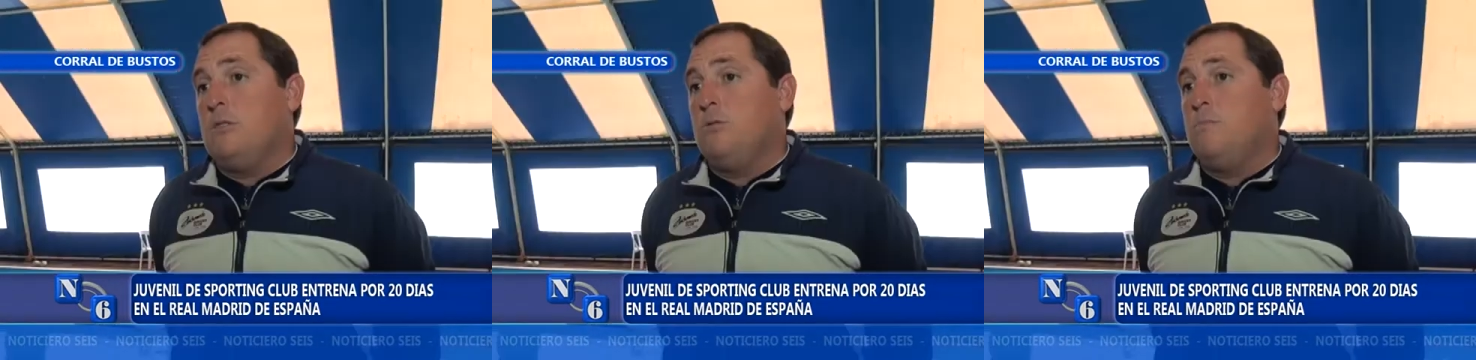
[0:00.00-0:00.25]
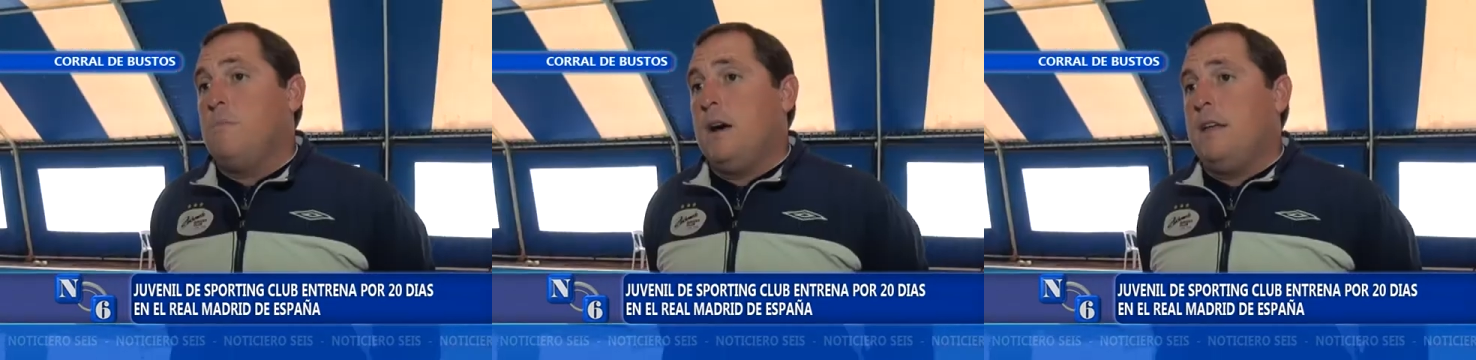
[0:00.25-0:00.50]
que
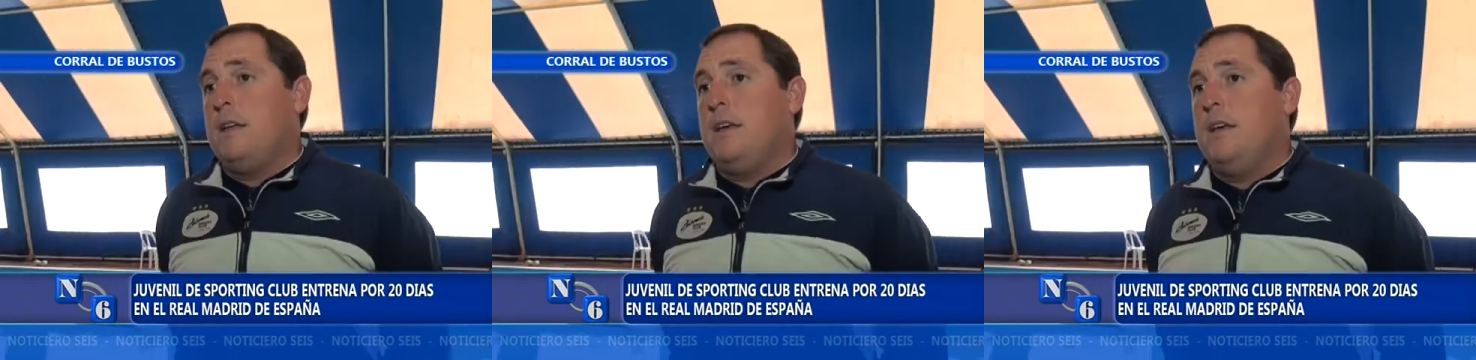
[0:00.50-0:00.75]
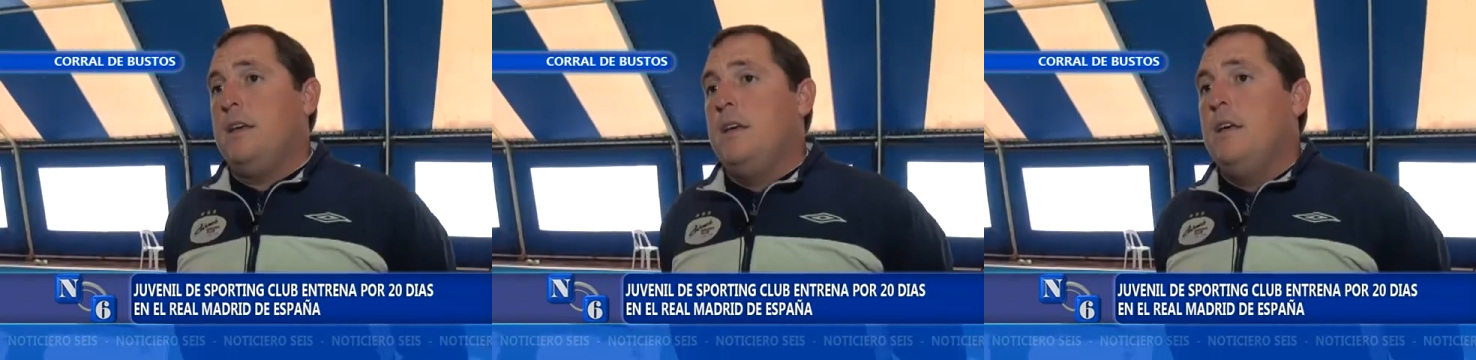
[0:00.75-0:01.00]
su
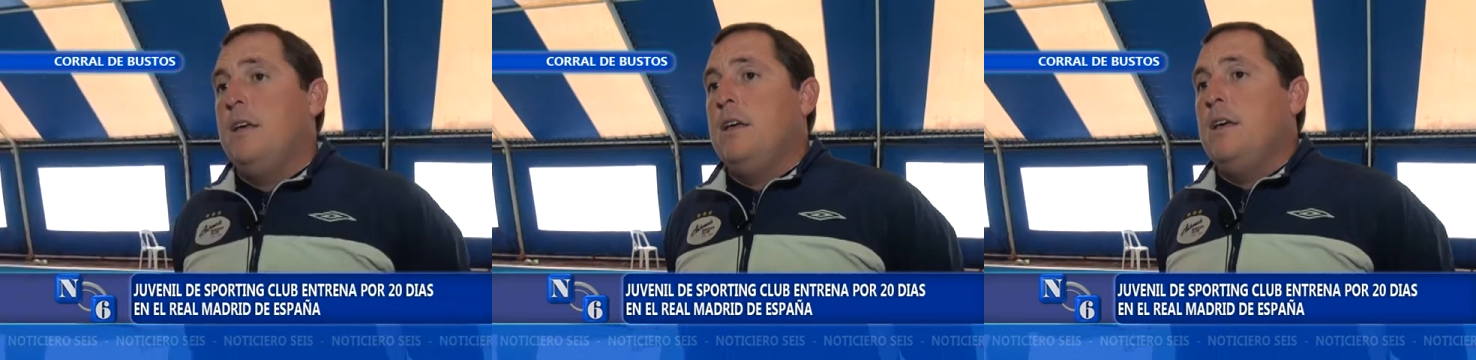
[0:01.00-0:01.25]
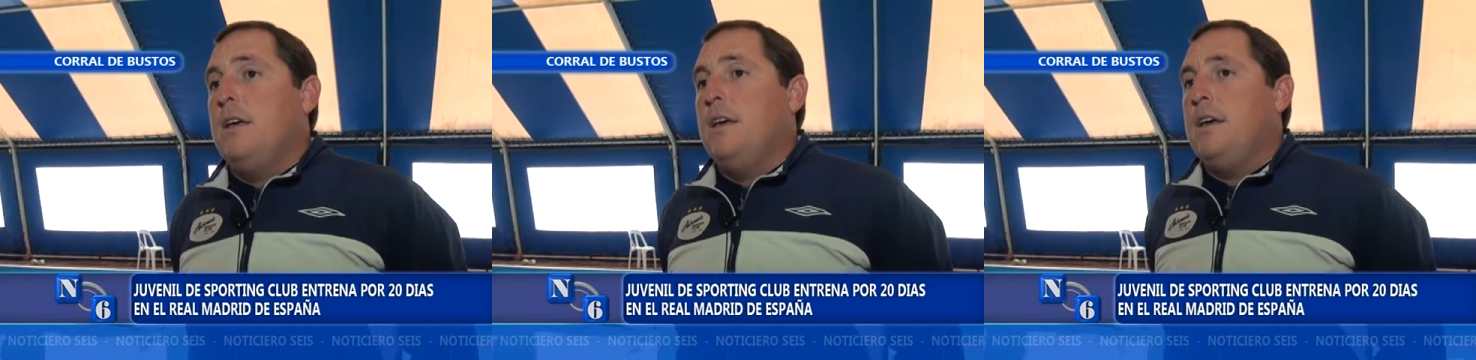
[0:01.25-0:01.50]
padre
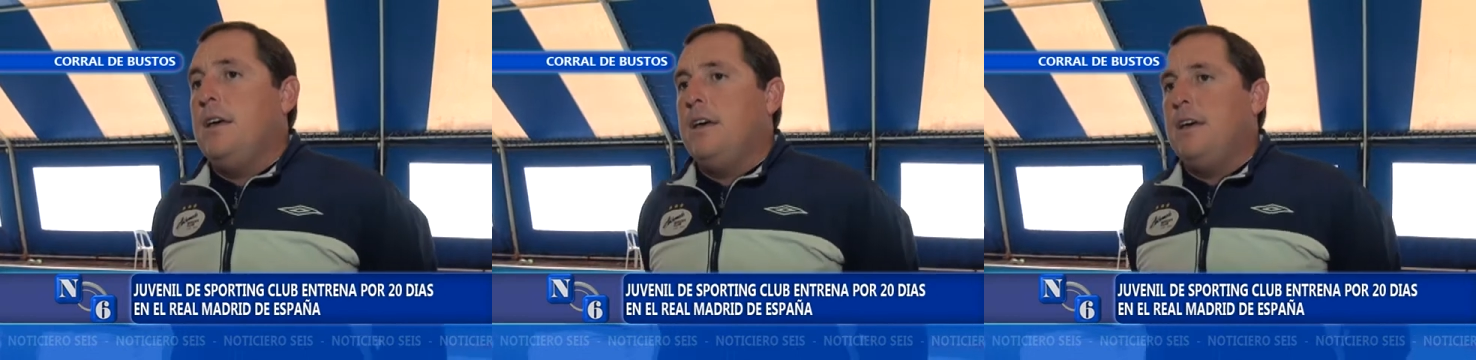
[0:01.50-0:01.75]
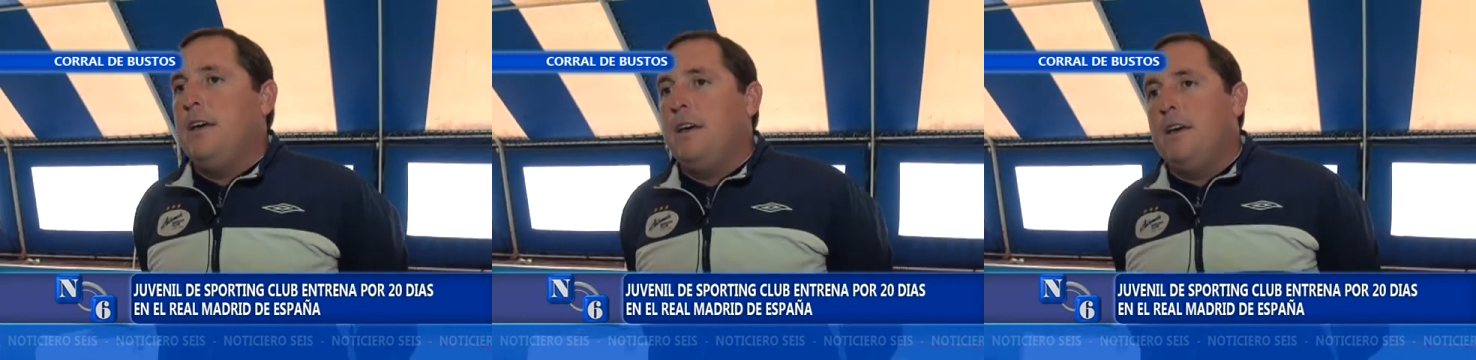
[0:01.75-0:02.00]

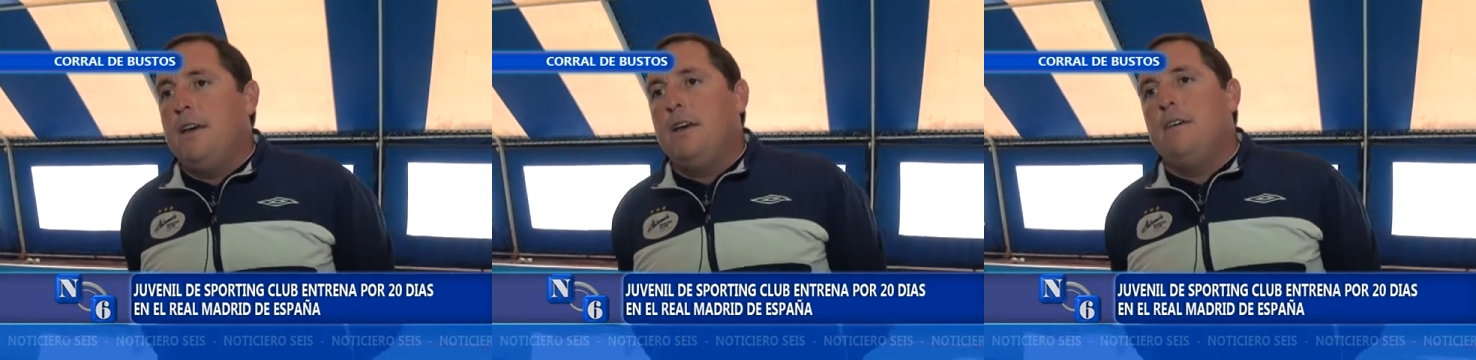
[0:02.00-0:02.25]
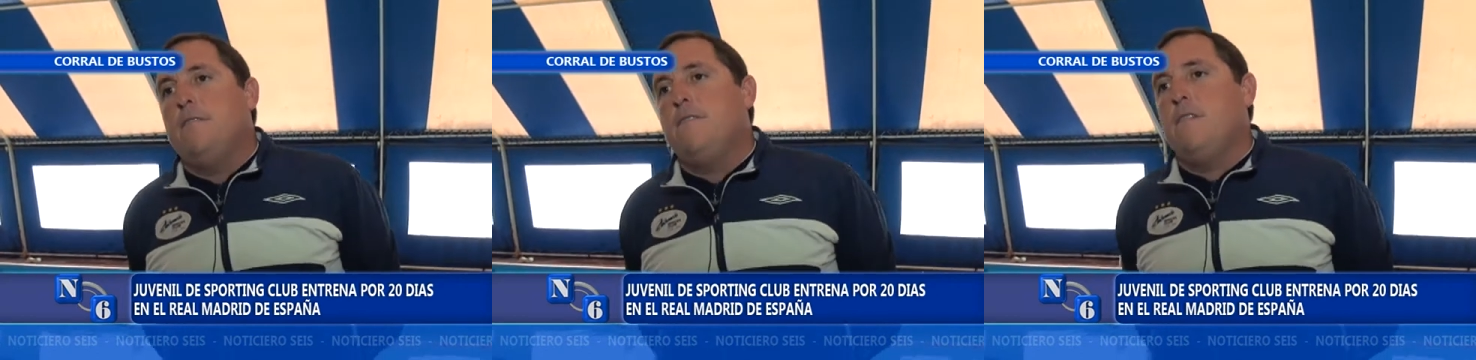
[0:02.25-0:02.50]

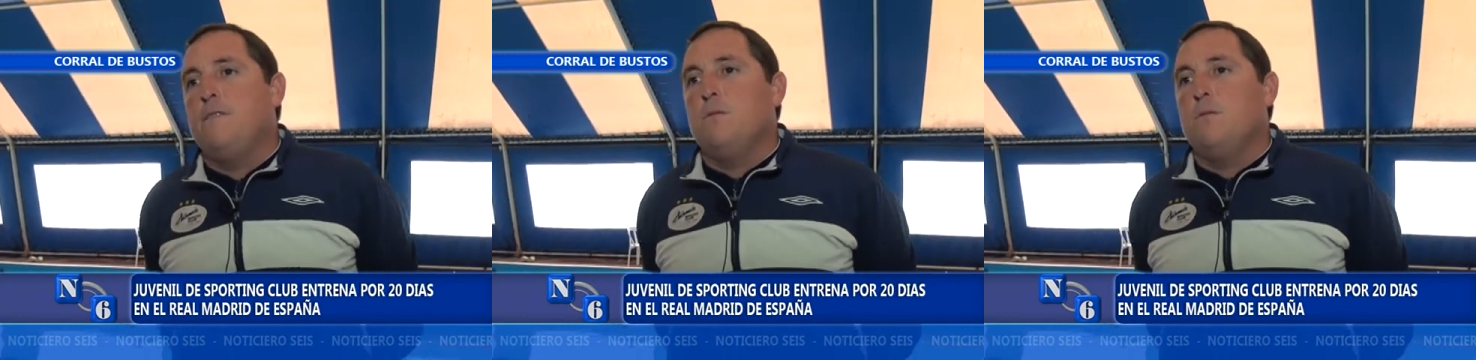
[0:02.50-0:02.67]
fue